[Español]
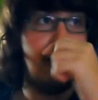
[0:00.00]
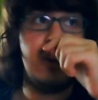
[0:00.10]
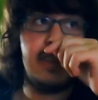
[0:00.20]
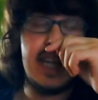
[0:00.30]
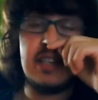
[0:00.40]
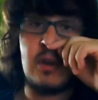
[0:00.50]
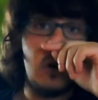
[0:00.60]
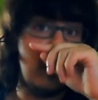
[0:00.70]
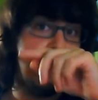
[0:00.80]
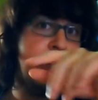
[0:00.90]
Que son los días
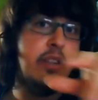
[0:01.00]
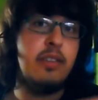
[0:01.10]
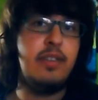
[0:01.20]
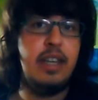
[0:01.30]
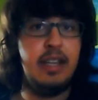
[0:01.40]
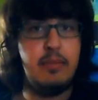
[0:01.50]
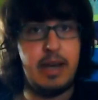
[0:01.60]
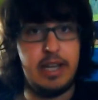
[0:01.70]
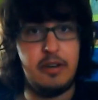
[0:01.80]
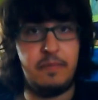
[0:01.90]
11 y 12 de
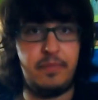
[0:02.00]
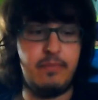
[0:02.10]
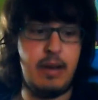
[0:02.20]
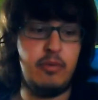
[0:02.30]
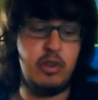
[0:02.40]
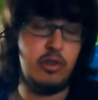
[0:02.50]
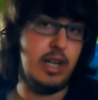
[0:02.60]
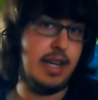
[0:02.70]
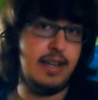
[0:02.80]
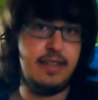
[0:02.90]
mayo, vamos,
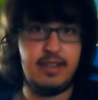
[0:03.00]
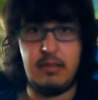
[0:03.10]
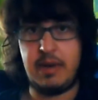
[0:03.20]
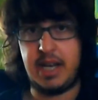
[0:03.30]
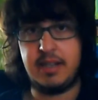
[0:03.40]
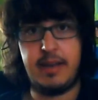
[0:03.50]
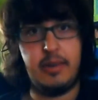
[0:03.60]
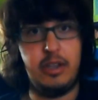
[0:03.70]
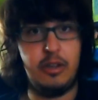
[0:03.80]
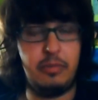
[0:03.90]
o sea, esta semana,
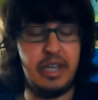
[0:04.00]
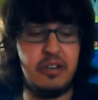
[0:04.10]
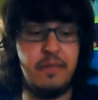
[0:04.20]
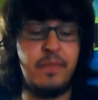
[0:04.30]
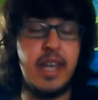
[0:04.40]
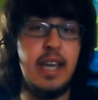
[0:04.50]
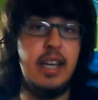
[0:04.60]
sábado y domingo.